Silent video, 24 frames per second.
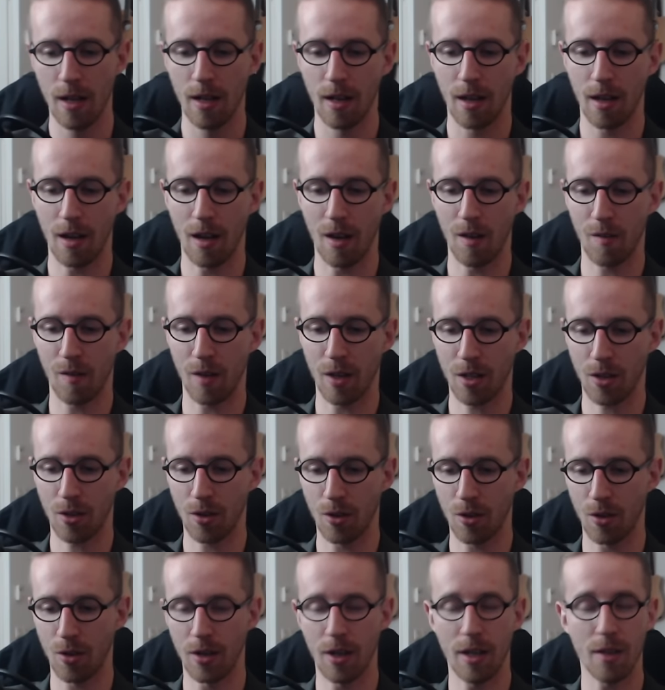avec
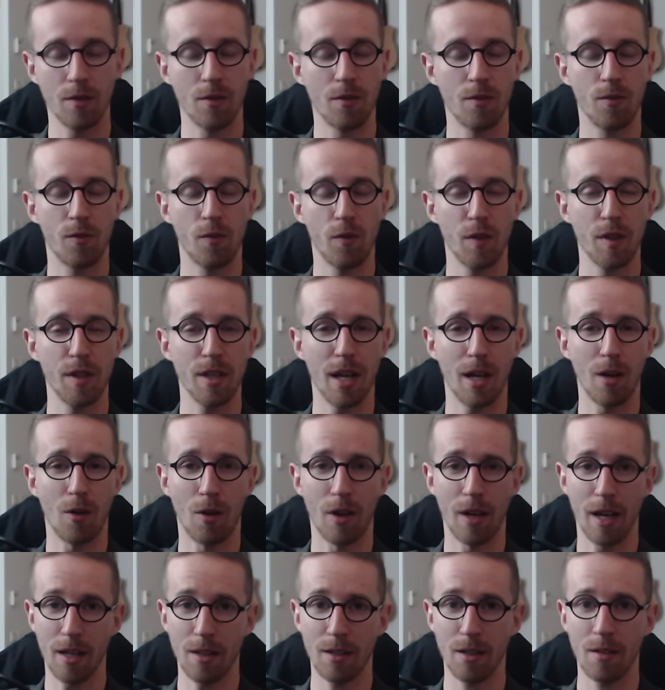la finale
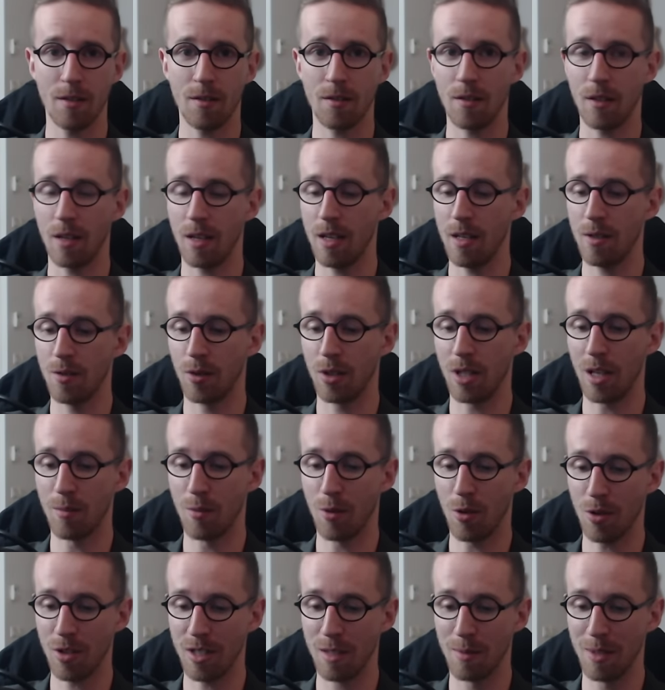en LAN, hein, et
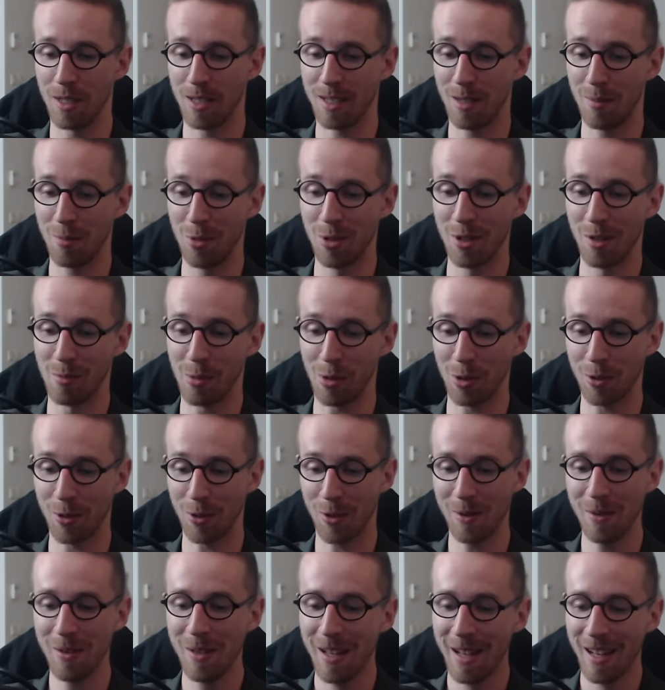notamment, c'est peut-être ça le plus
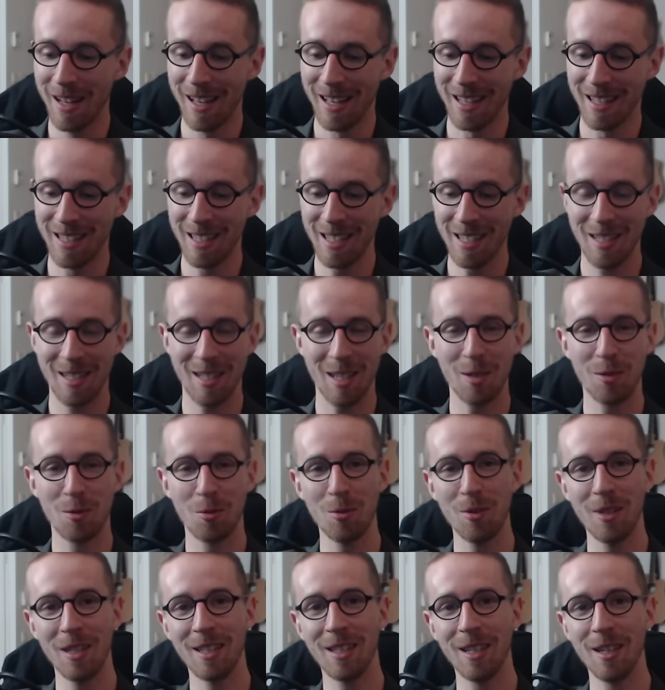important, des
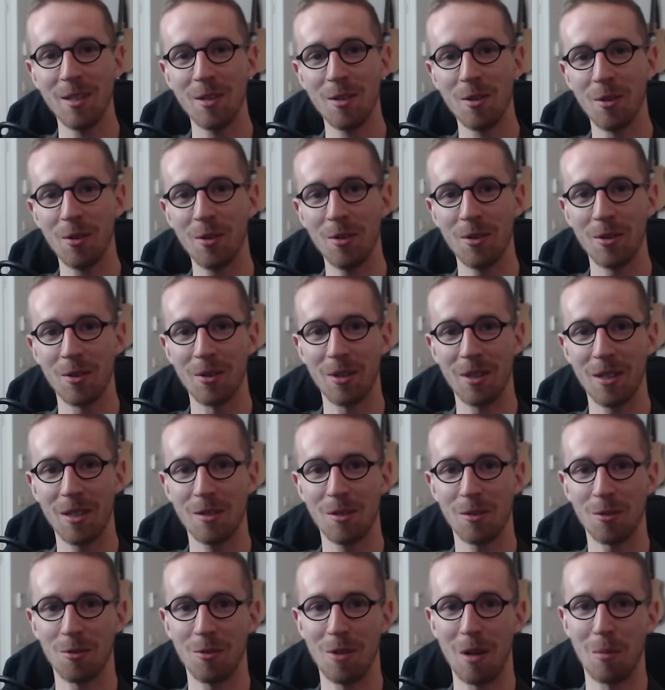statues des gagnants qui
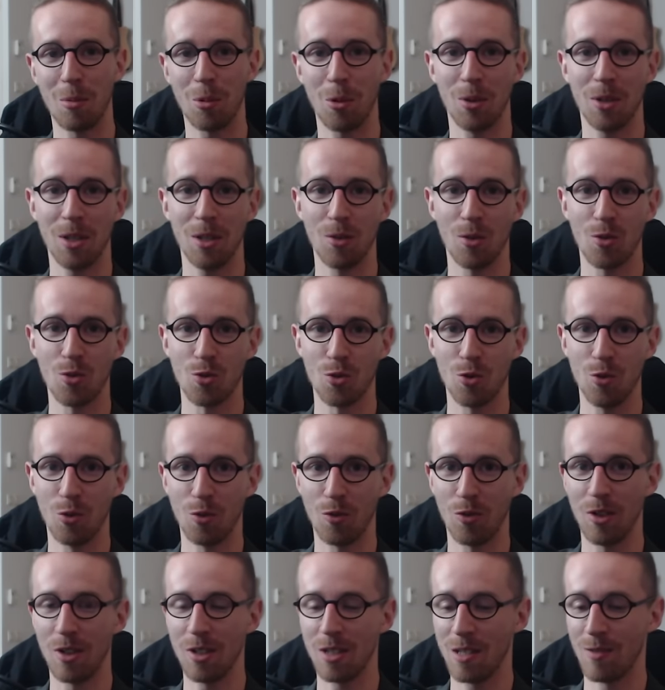seront implantées dans le jeu. Donc
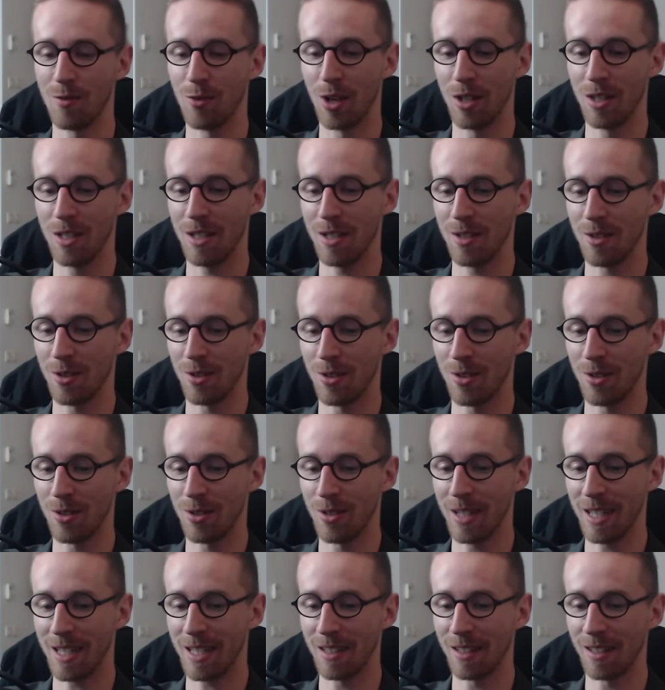voilà, si vous gagnez
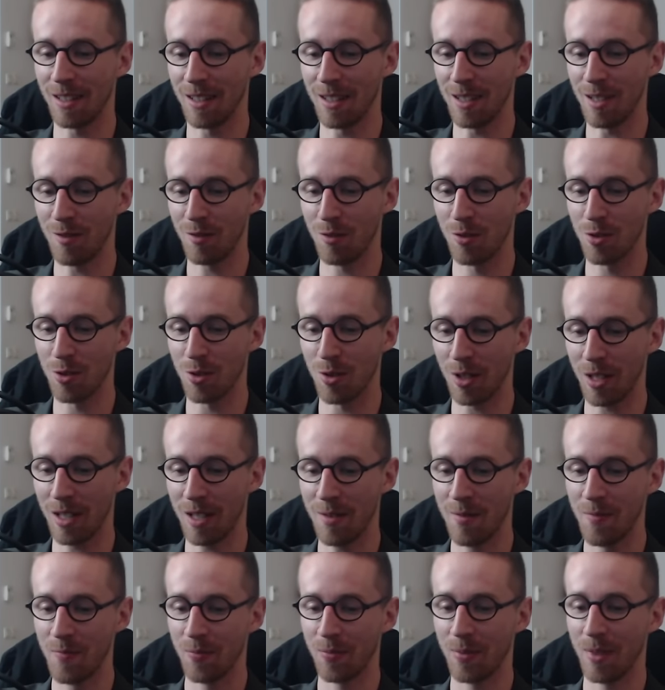les KTA, vous
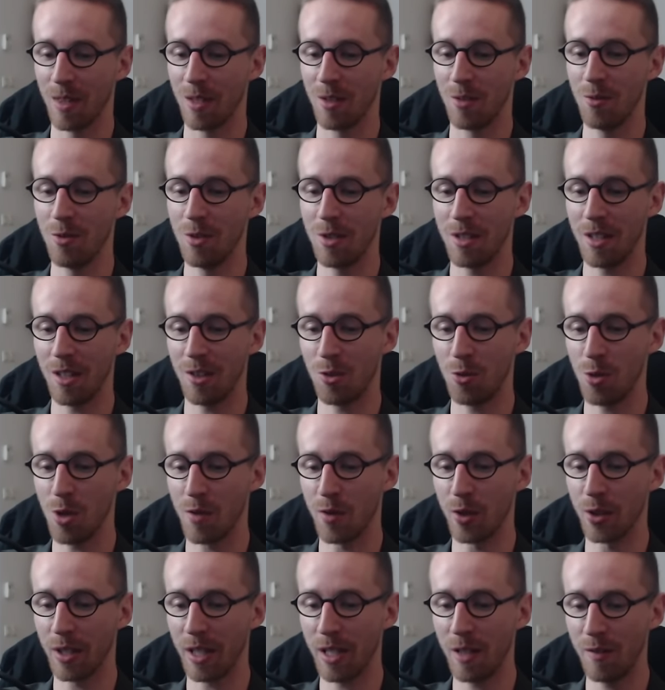aurez une statue à
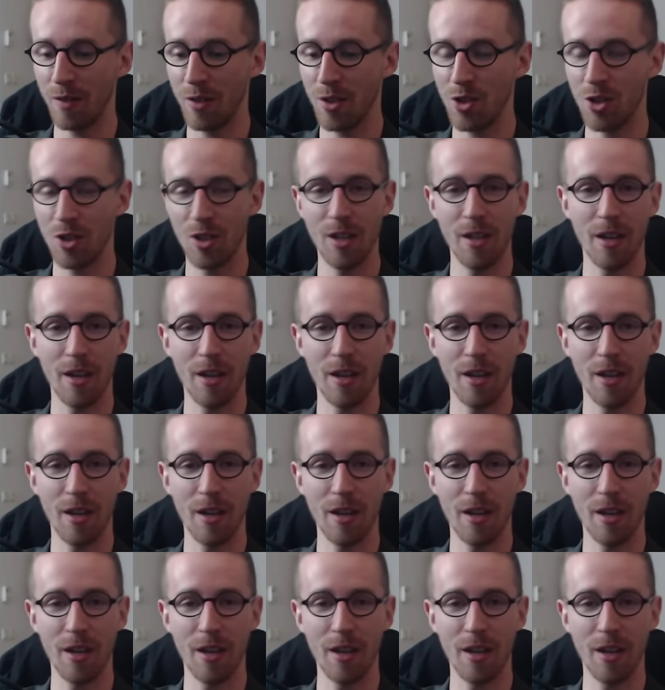votre effigie